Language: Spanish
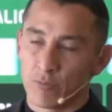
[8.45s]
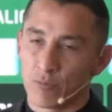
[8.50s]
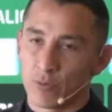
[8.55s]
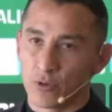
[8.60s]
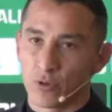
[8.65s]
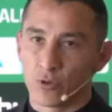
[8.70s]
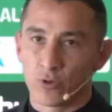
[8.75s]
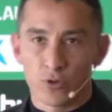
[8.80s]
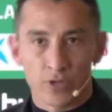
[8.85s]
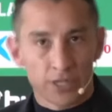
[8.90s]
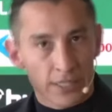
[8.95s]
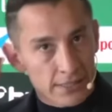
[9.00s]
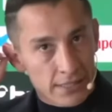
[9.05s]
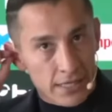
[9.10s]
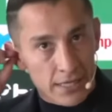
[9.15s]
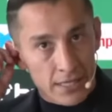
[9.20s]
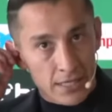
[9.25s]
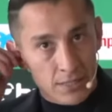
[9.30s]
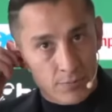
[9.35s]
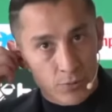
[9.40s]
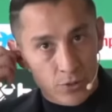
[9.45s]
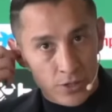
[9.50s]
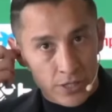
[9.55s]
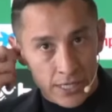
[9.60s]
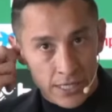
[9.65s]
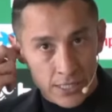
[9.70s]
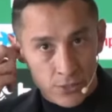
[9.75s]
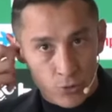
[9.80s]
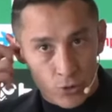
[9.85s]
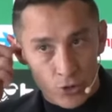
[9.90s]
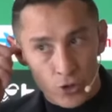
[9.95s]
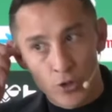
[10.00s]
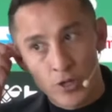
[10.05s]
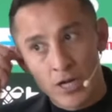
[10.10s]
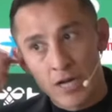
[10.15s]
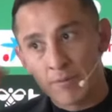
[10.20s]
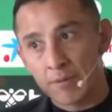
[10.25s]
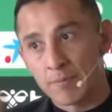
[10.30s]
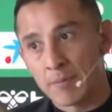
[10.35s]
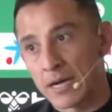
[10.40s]
un poco conectadas porque él surgió
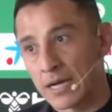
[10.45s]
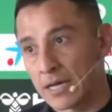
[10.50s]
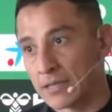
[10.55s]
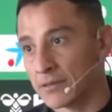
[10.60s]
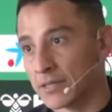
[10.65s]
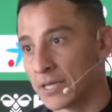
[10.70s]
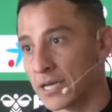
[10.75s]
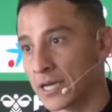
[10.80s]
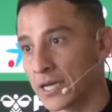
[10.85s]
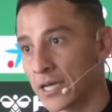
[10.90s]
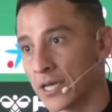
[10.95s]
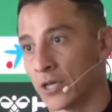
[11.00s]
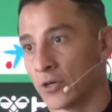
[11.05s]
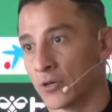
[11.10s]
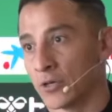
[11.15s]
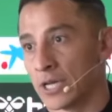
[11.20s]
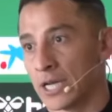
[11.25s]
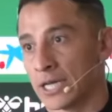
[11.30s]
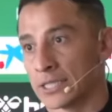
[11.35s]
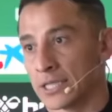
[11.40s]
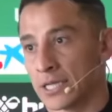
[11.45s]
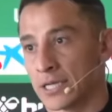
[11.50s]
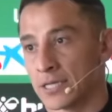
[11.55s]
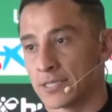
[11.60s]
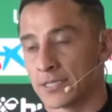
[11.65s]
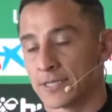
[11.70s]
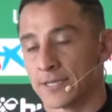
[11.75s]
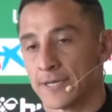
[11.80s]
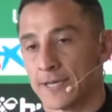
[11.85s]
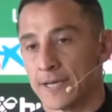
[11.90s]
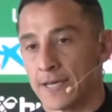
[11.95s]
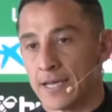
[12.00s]
de la misma cantera que yo, del Atlas.